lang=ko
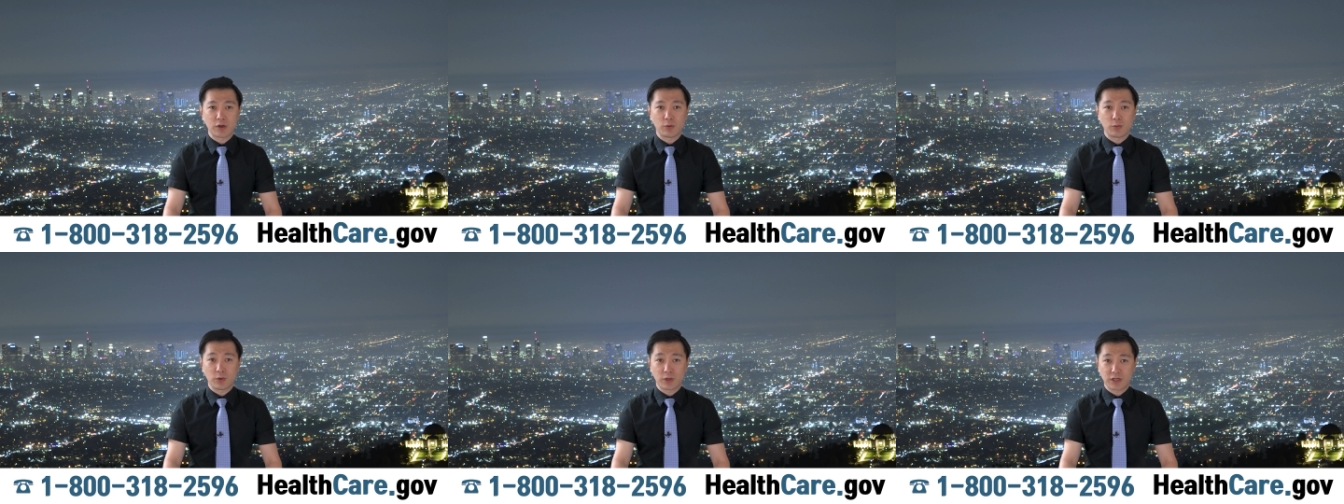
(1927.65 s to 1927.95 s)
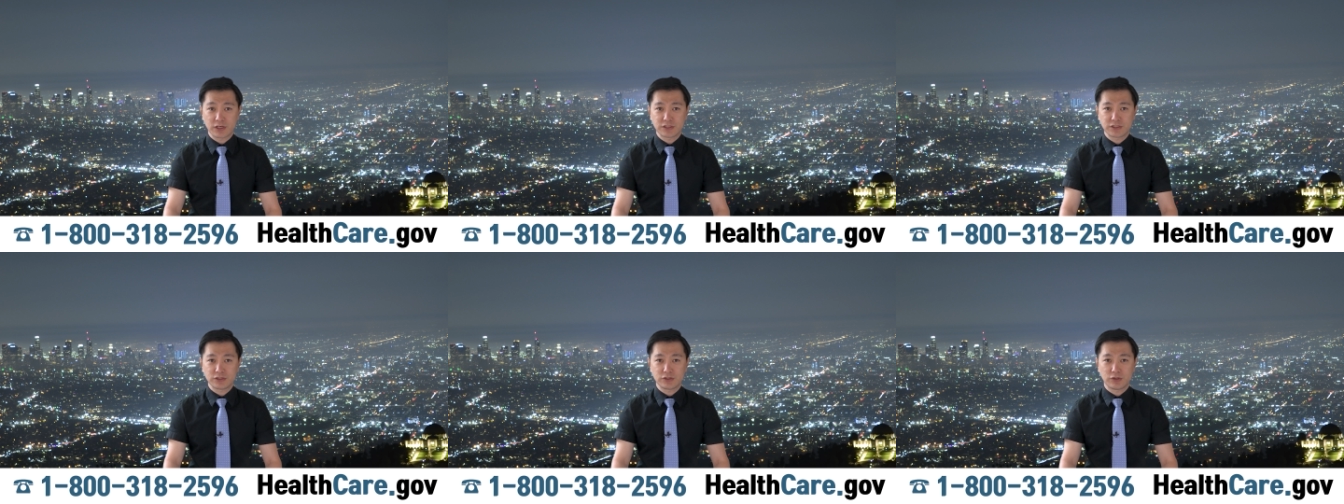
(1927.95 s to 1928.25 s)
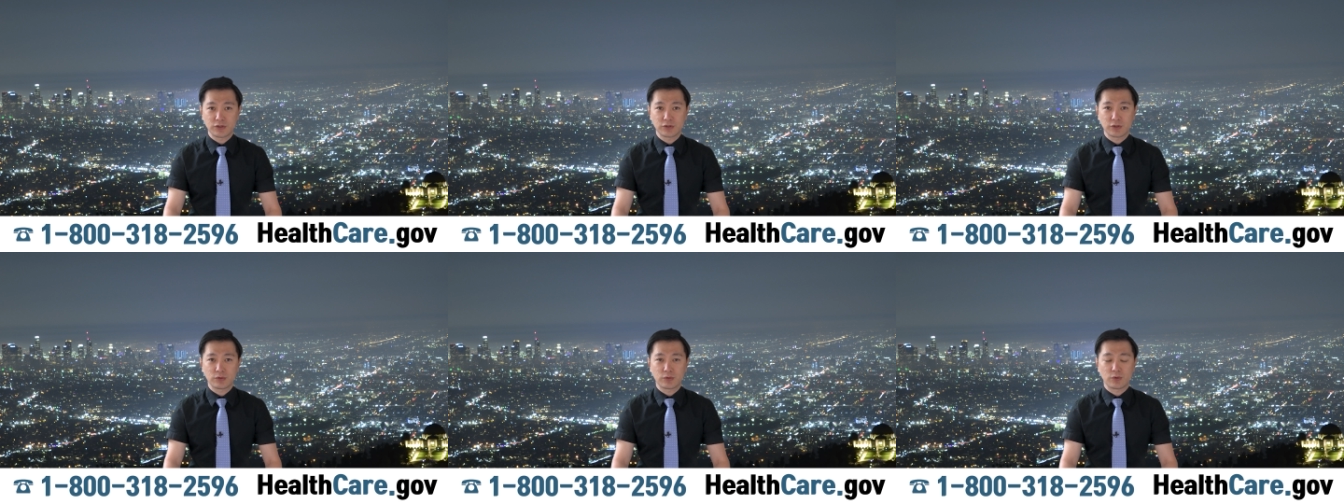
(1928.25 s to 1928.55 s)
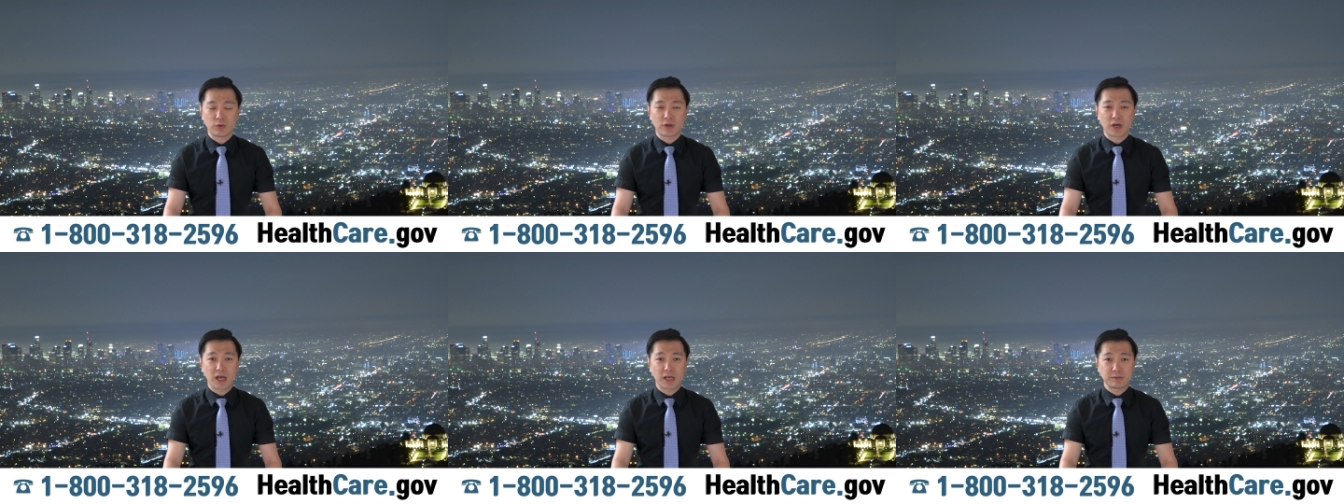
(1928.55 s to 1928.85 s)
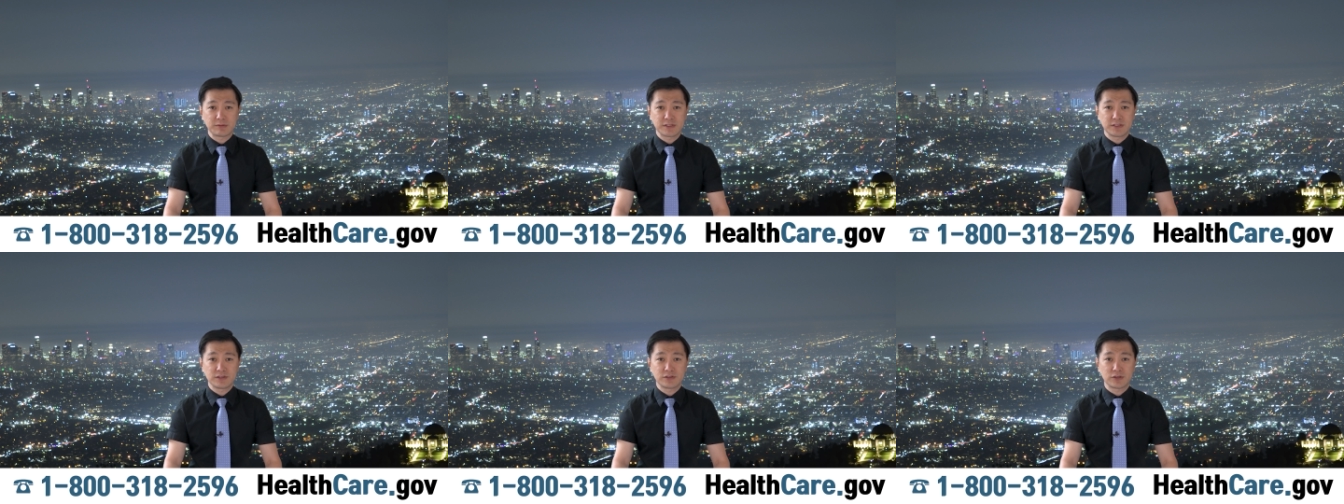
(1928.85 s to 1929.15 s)
원하시는 언어로 가입
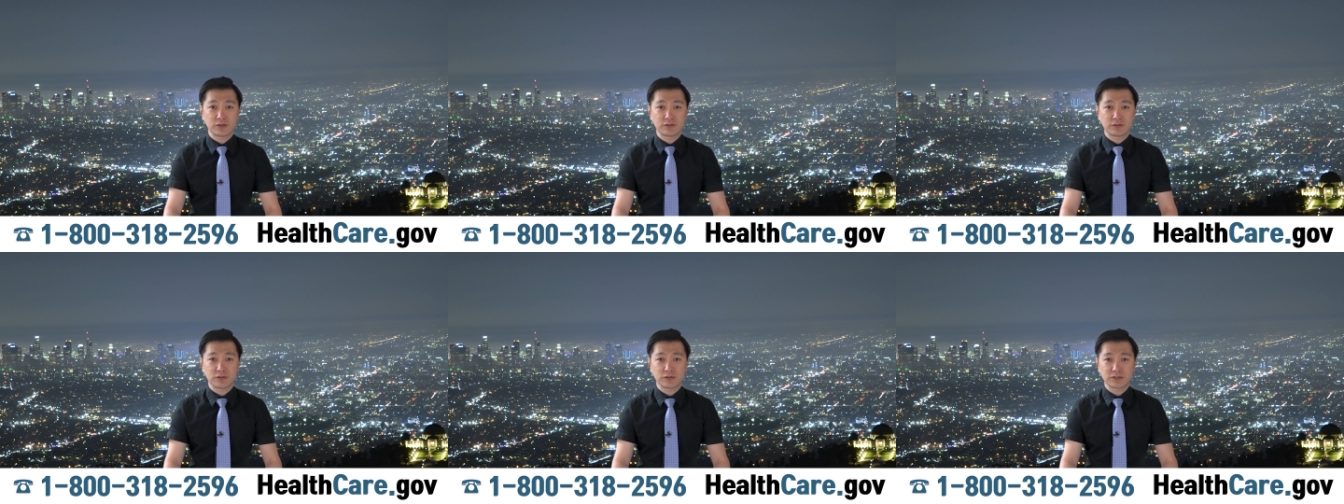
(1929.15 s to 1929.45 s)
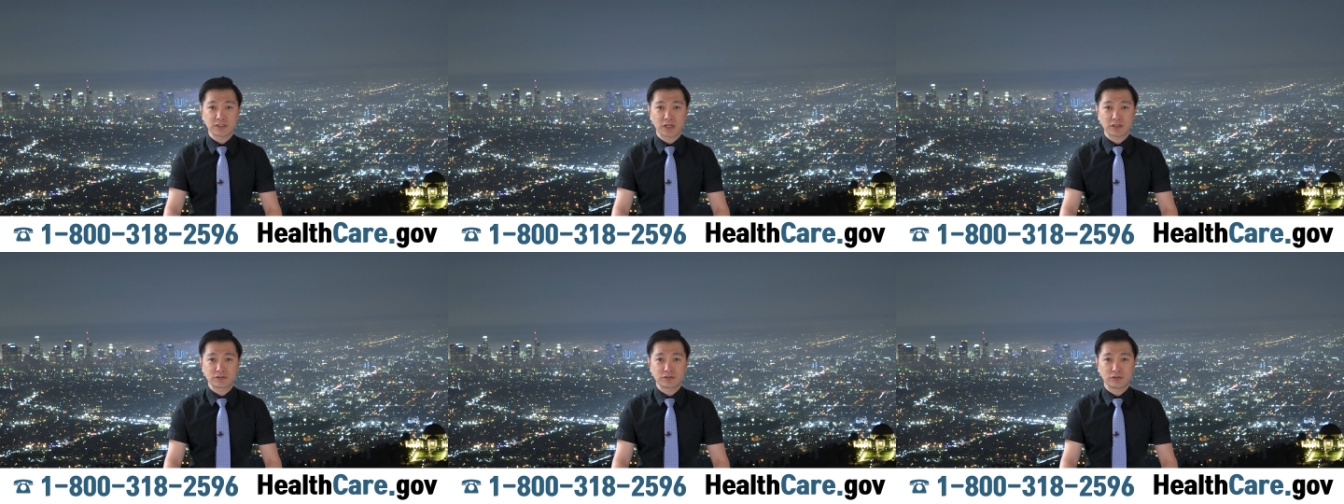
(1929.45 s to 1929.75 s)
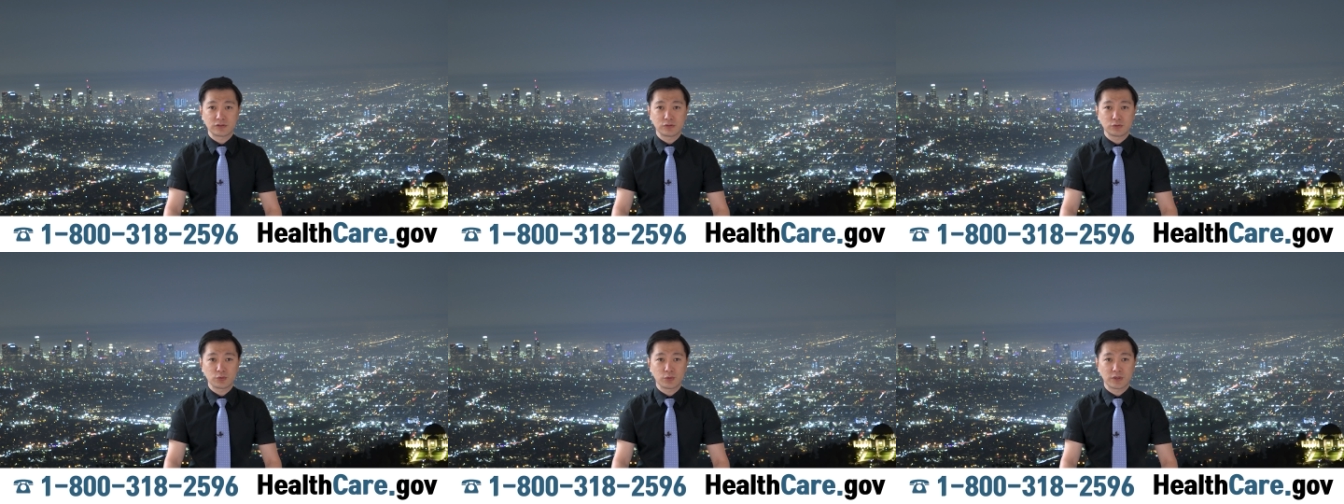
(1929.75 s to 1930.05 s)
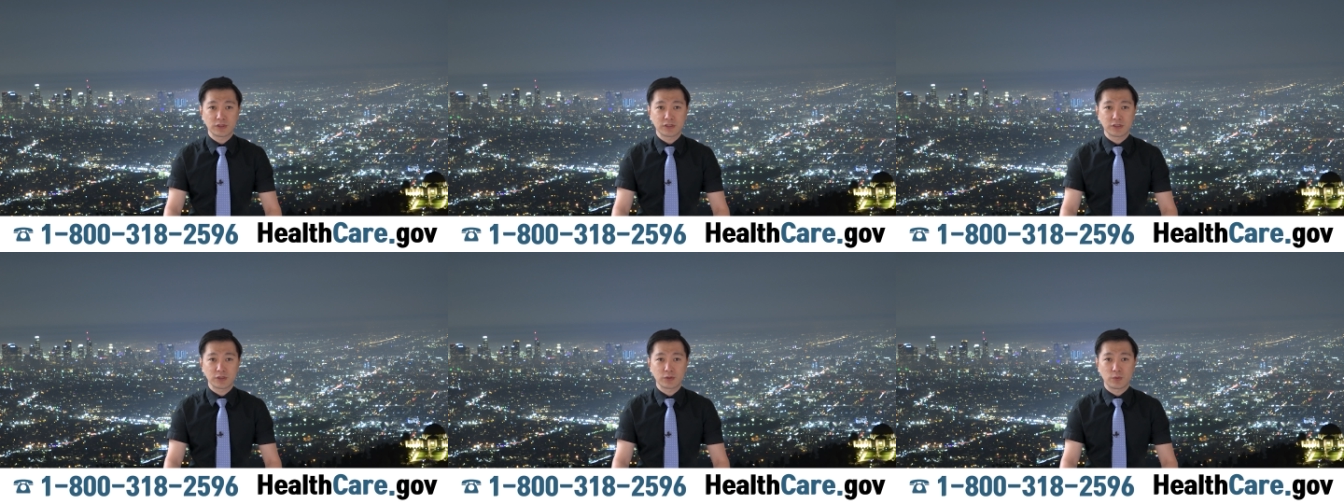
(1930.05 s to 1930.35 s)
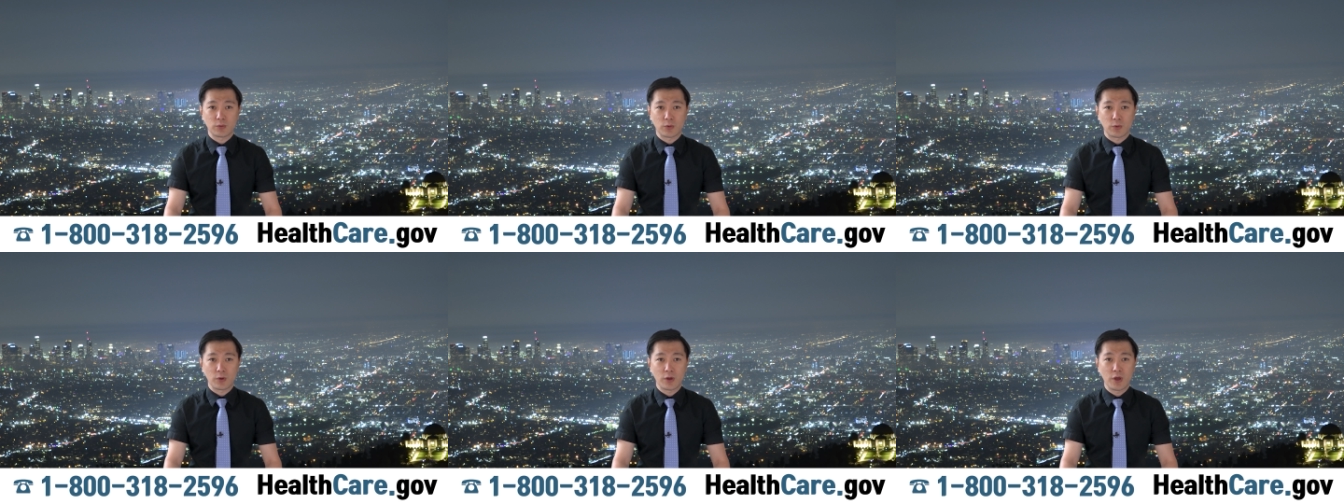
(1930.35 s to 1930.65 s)
신청서 작성을
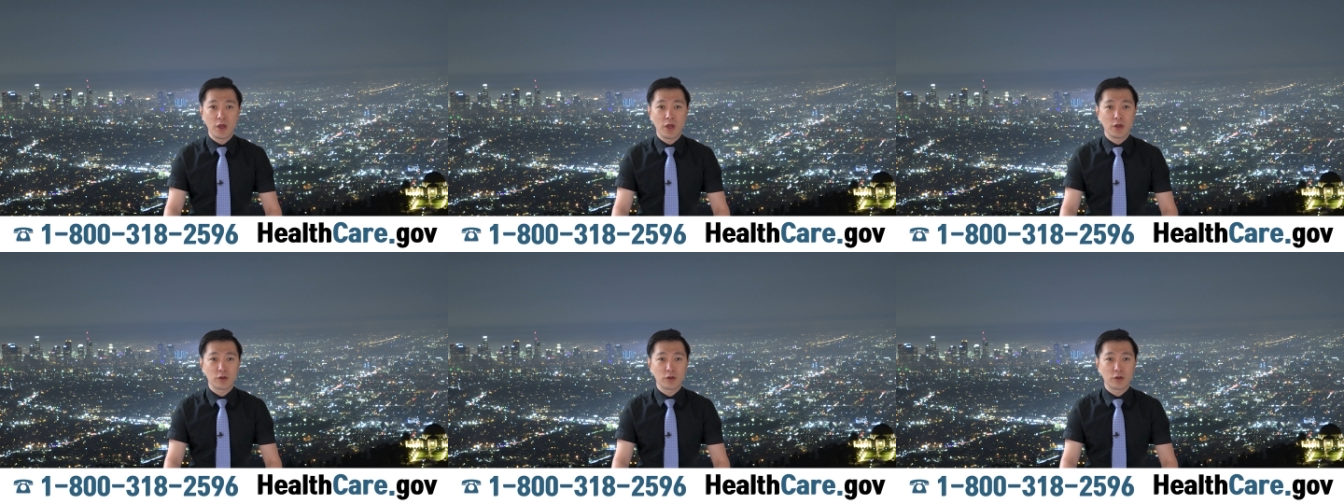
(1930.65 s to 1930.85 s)
도와드리고